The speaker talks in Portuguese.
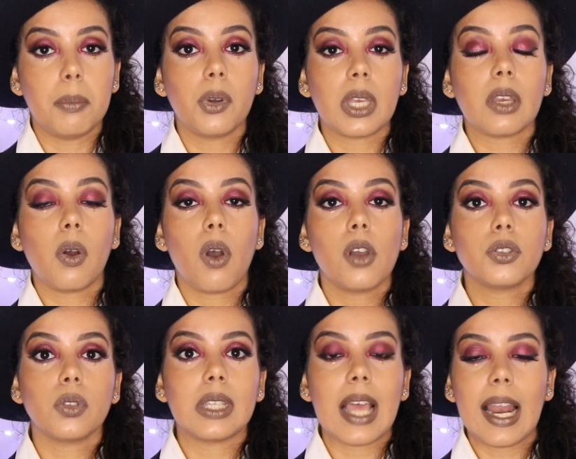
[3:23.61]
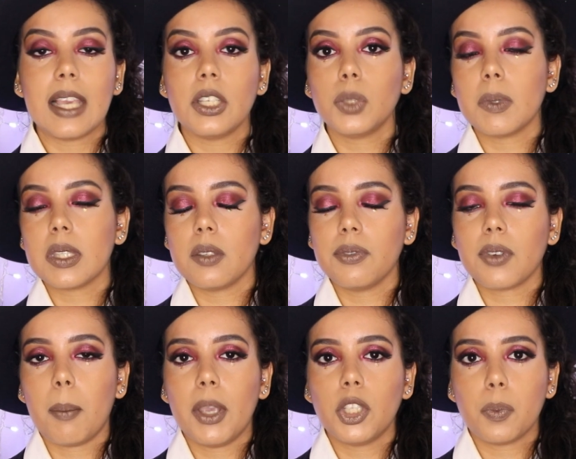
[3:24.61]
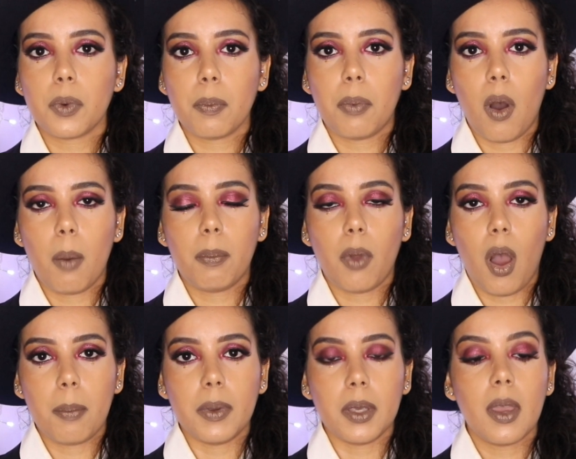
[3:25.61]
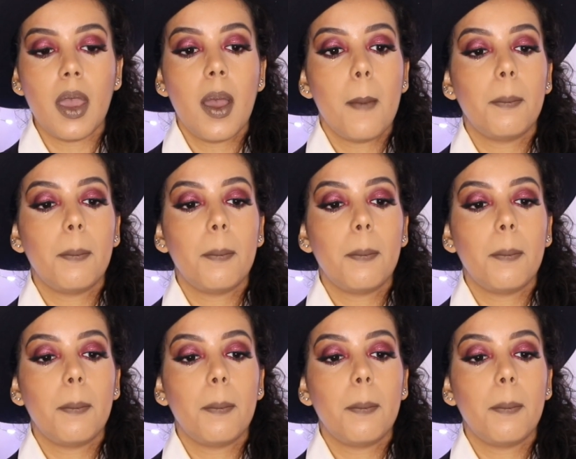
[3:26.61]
Por que, que eu gosto dela especificamente pro popping?